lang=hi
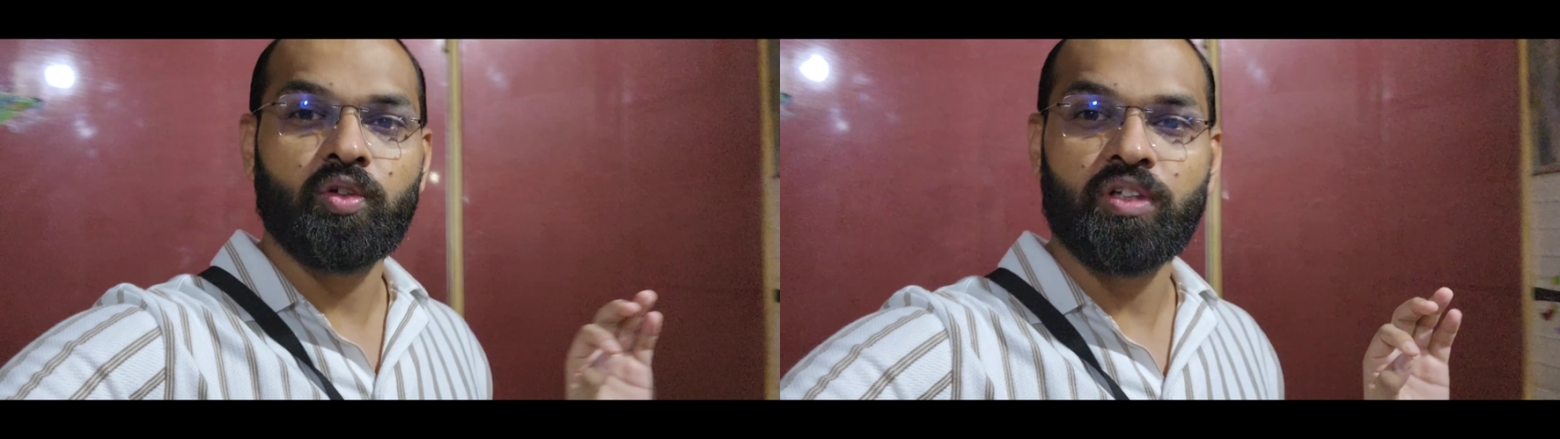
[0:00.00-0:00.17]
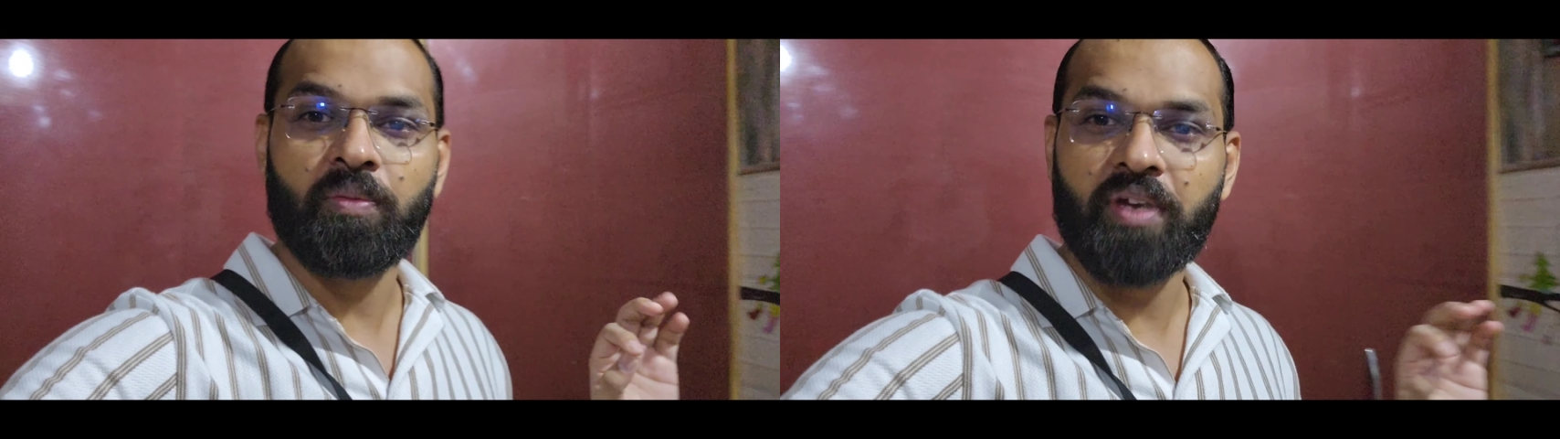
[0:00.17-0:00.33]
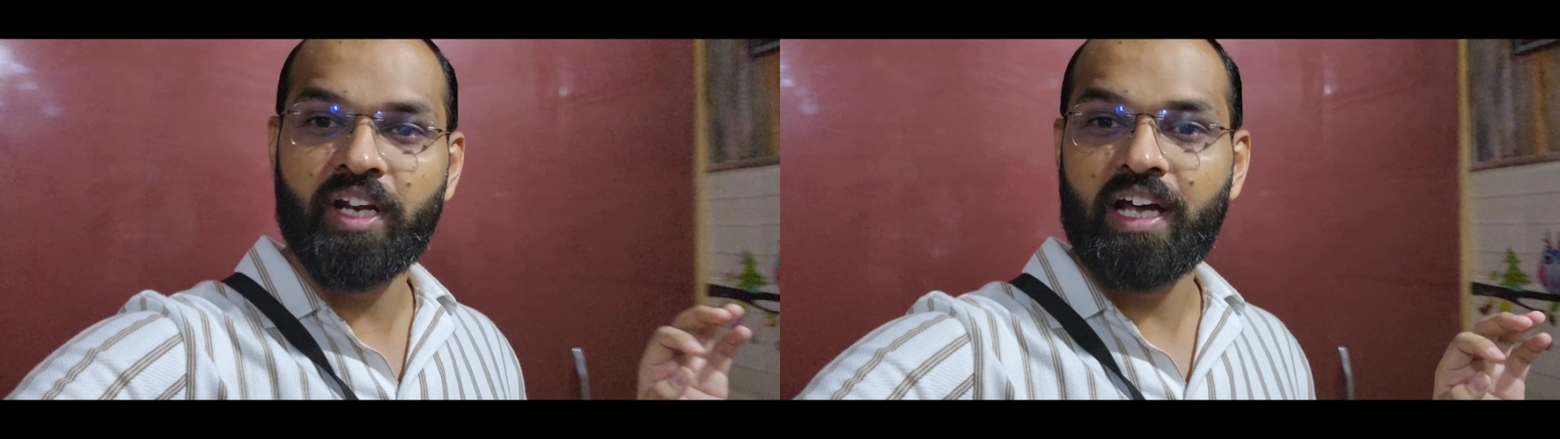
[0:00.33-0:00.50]

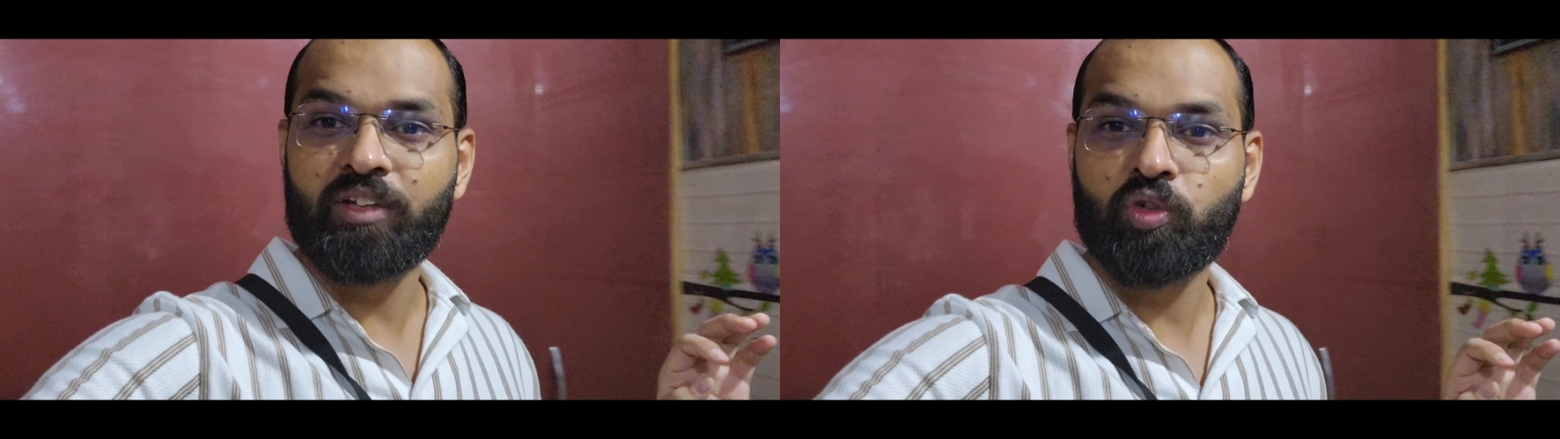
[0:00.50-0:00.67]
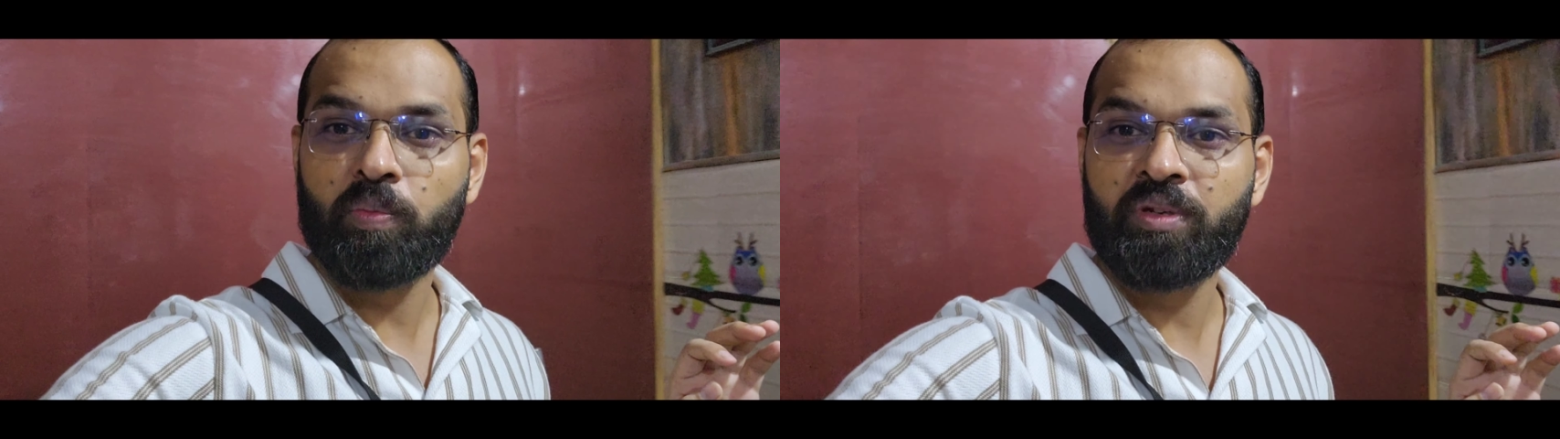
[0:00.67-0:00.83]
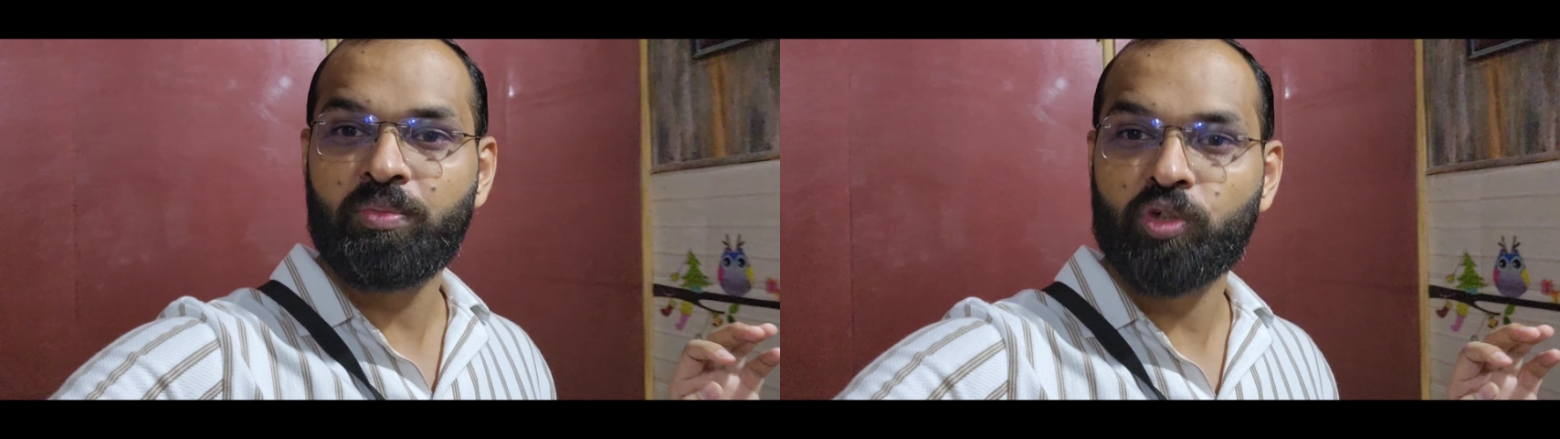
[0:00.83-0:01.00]
तो जब मैंने
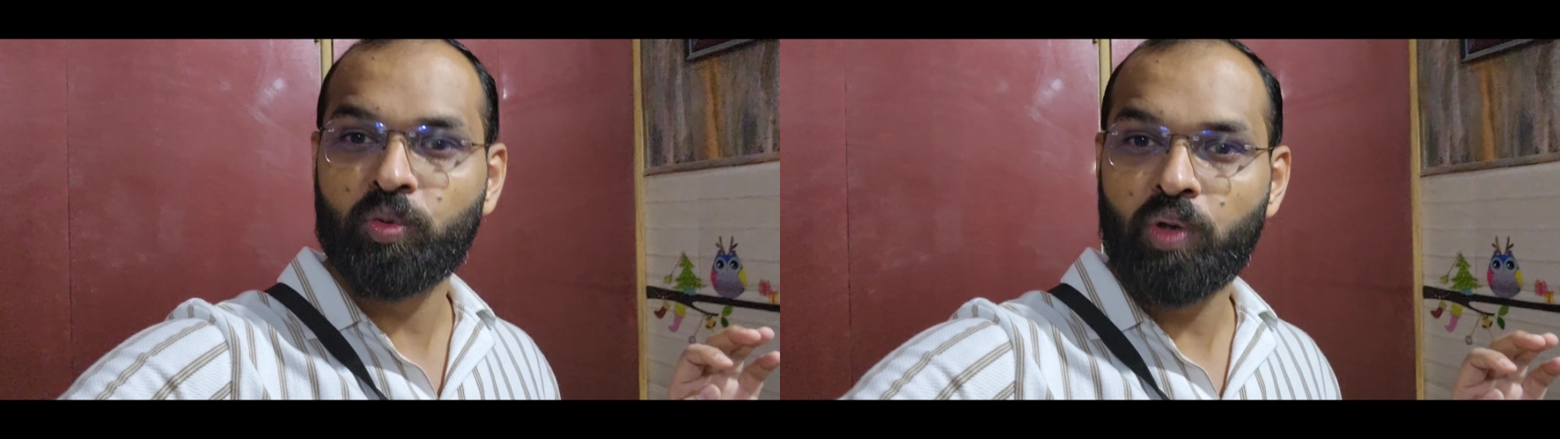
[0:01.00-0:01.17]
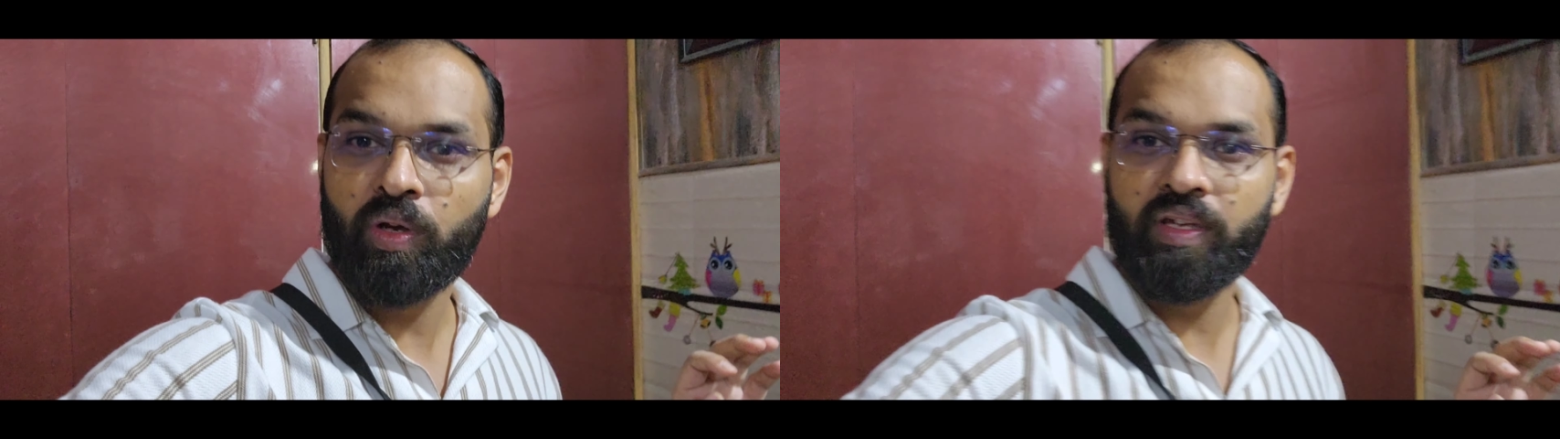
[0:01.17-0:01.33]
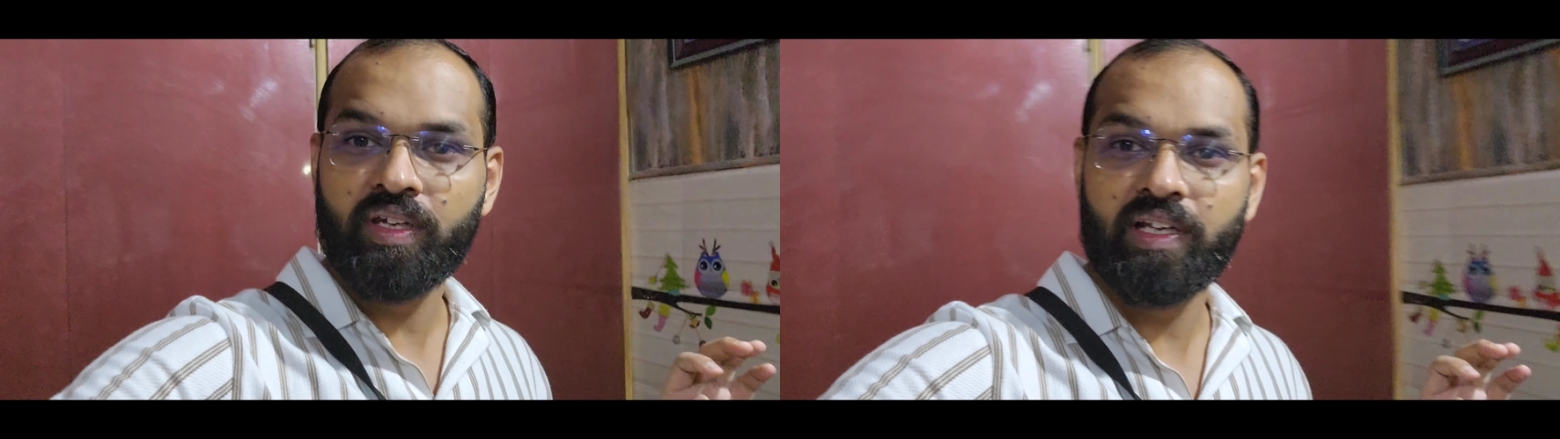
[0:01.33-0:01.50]
रात को अपनी मोटो
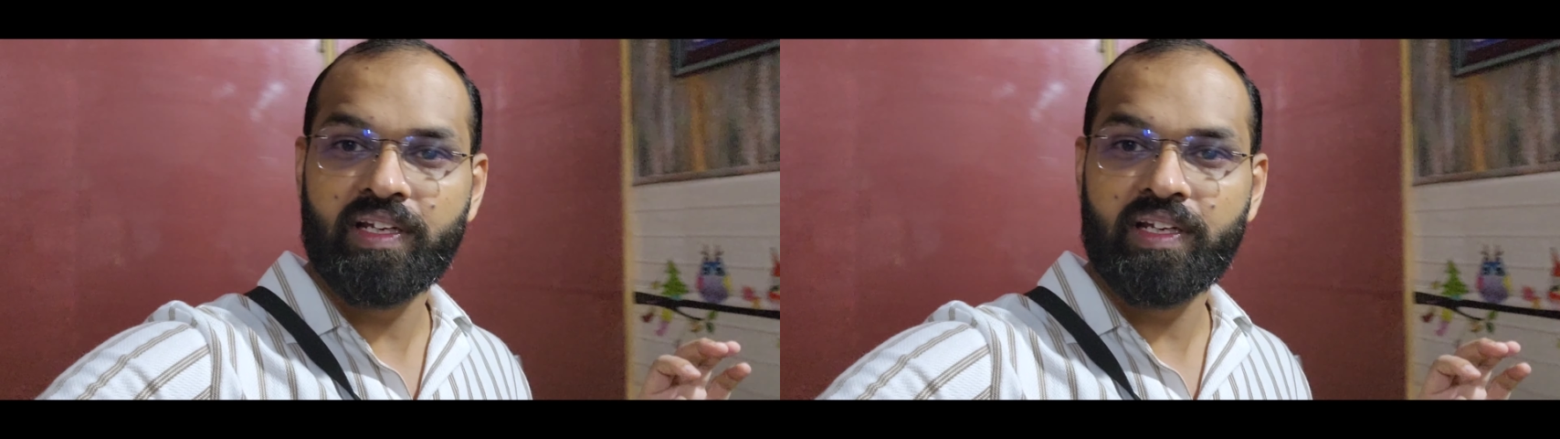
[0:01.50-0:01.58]
ब्लॉगिंग